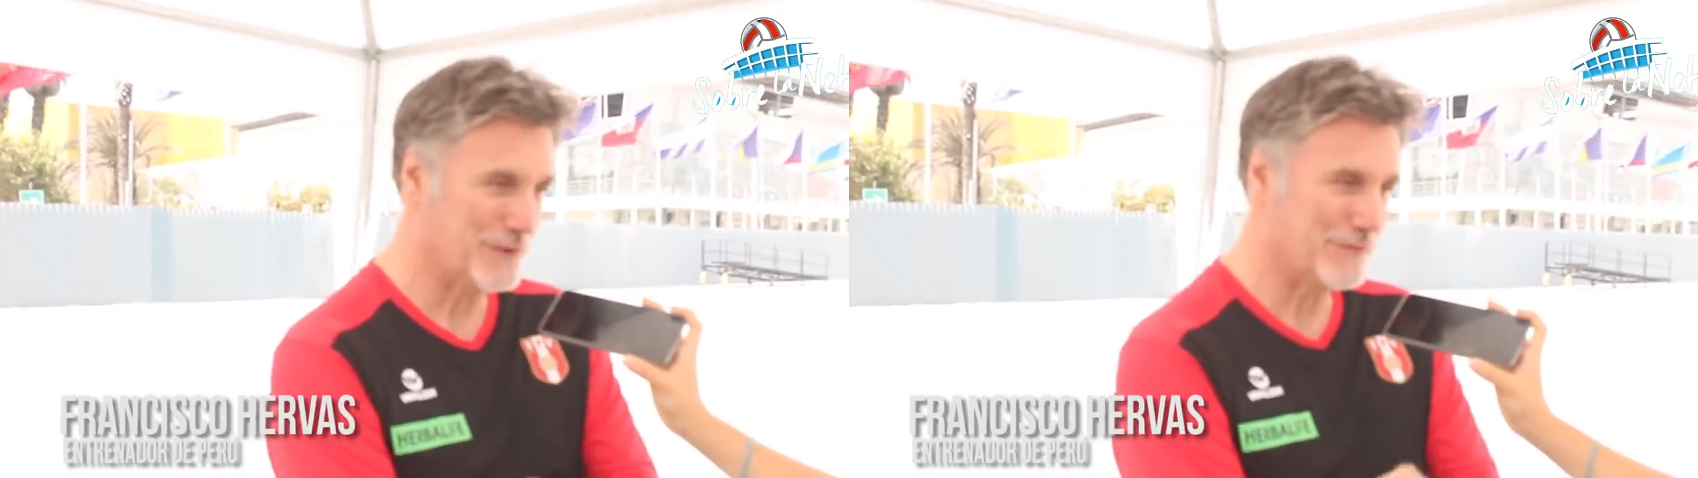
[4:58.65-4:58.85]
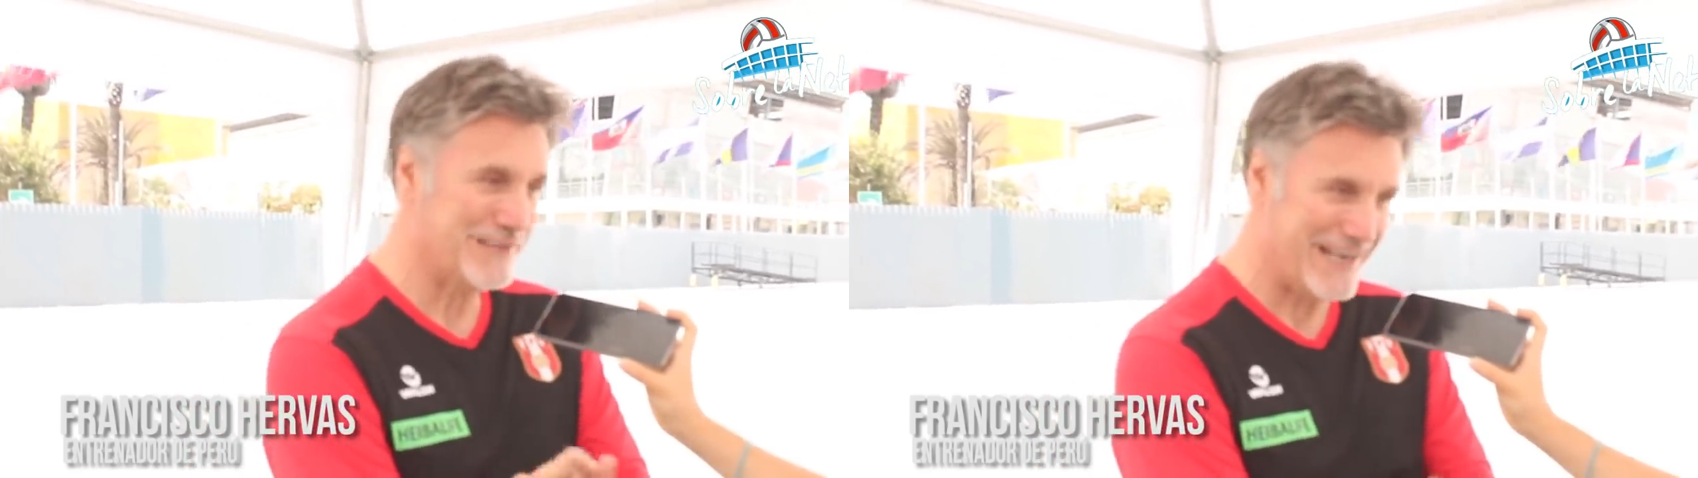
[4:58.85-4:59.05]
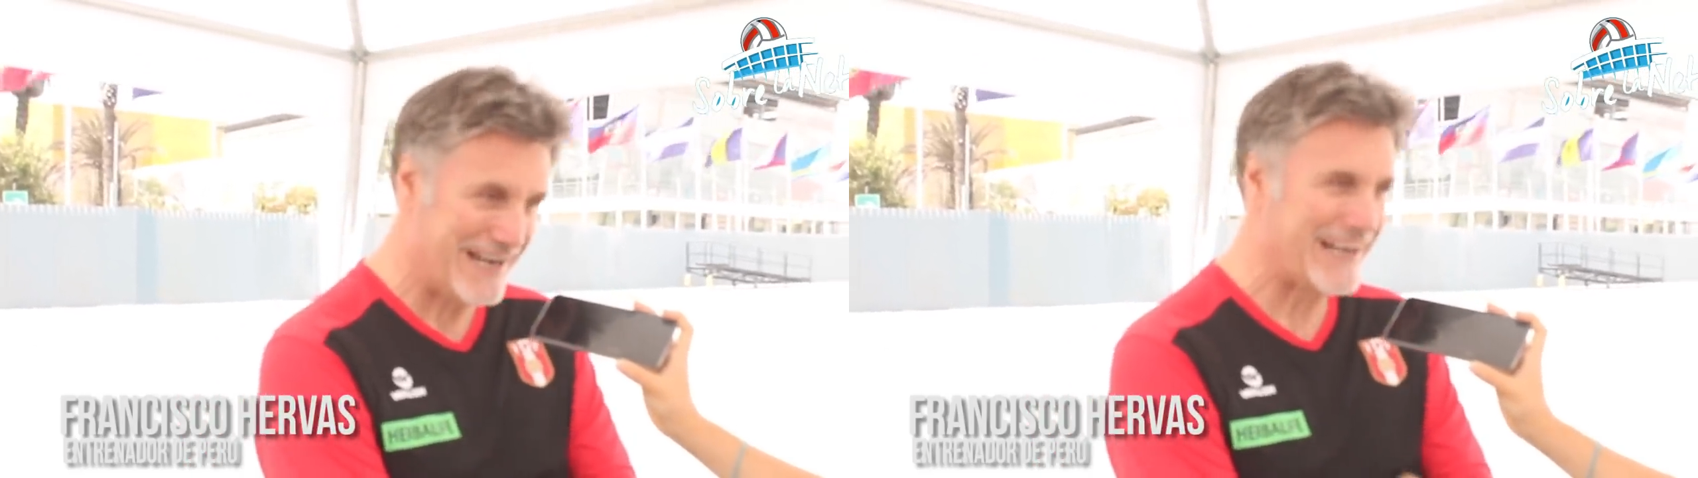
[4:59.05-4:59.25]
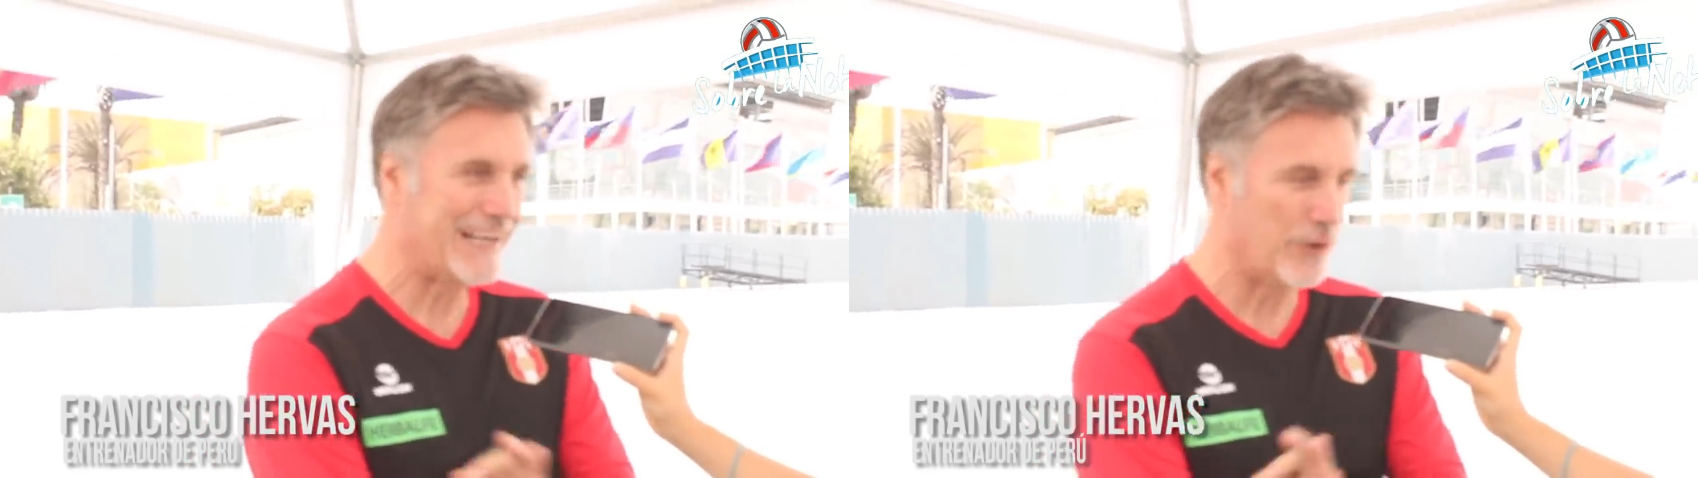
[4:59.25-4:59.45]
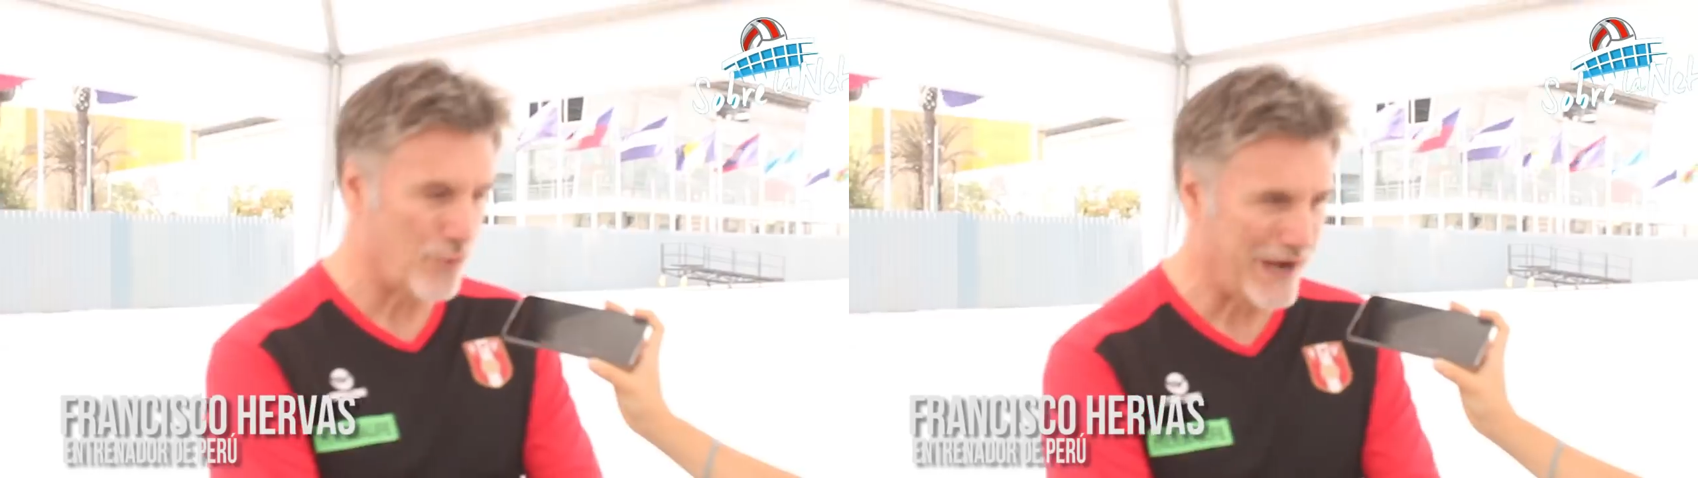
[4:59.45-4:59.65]
no es lo mismo
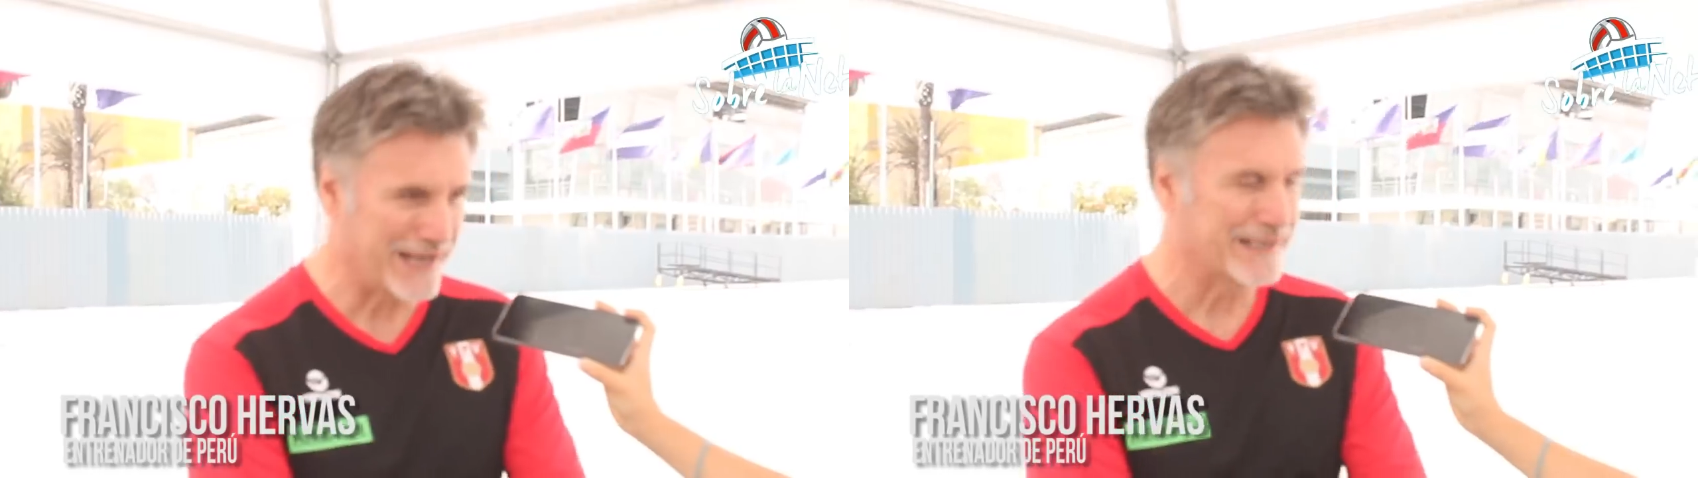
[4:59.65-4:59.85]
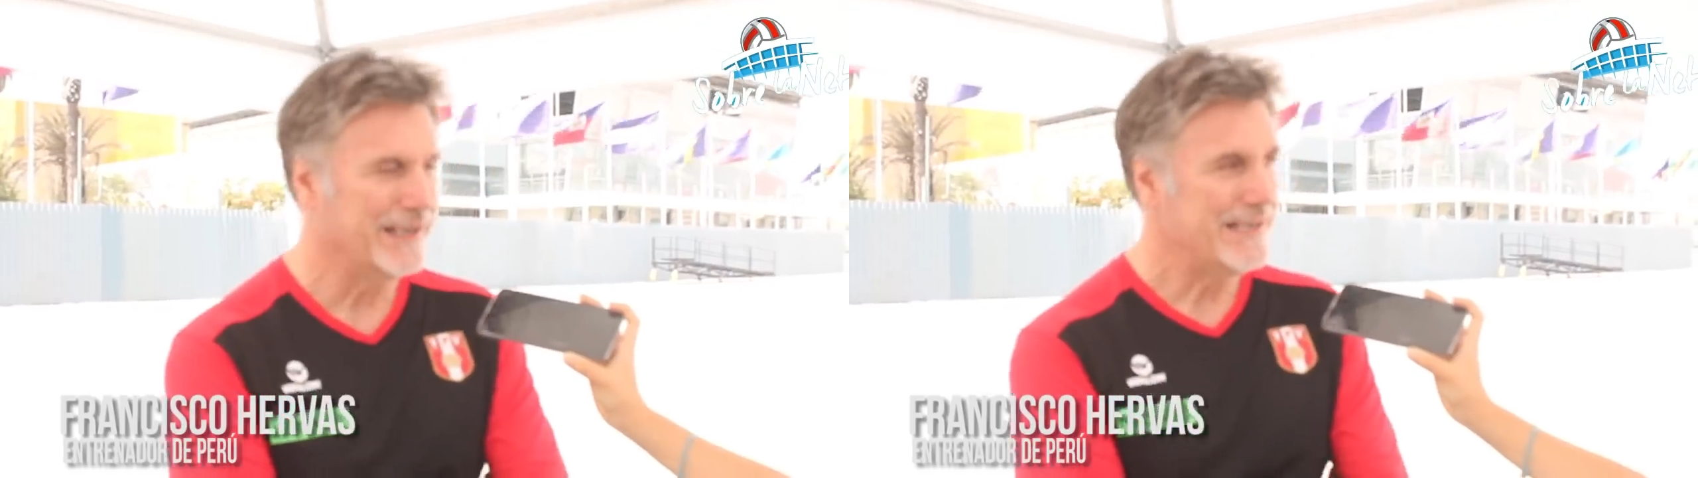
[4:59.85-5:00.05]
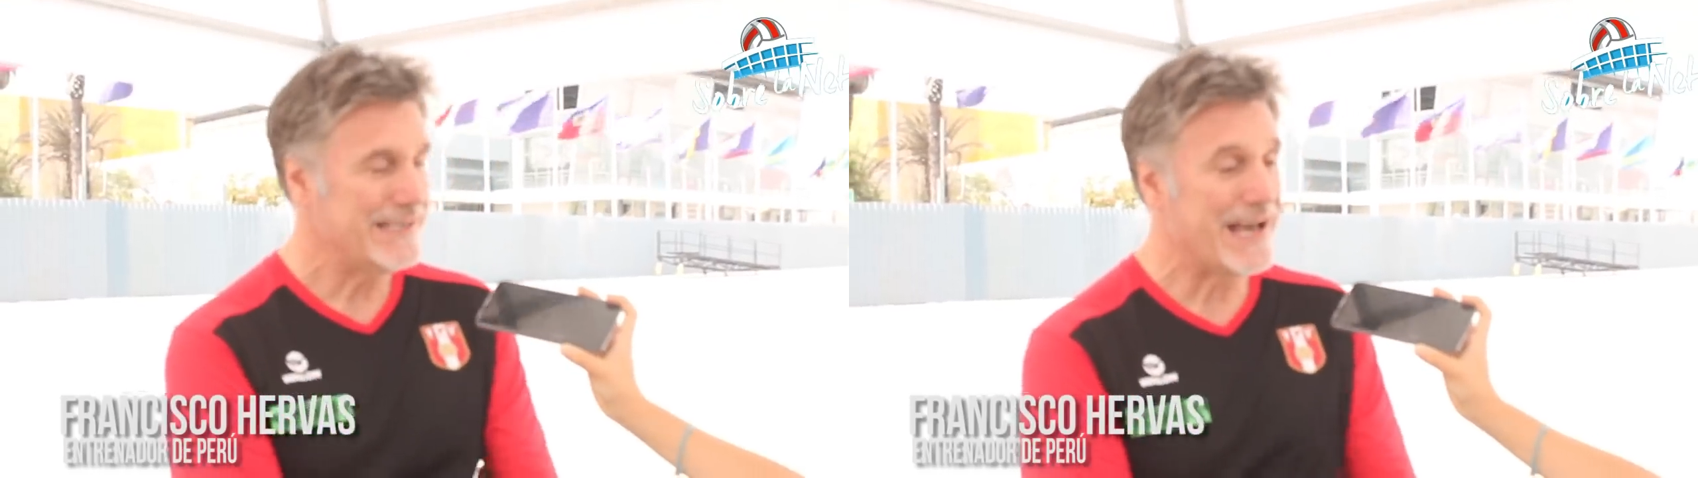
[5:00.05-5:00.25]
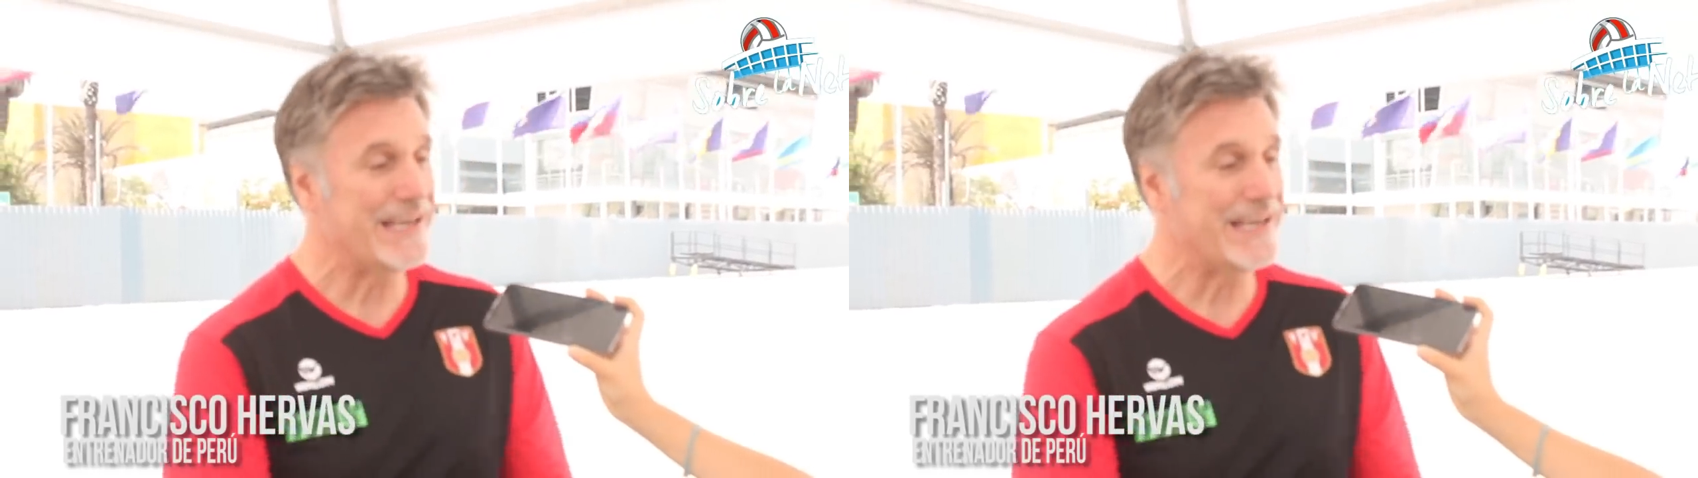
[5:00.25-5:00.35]
entrenar que jugar.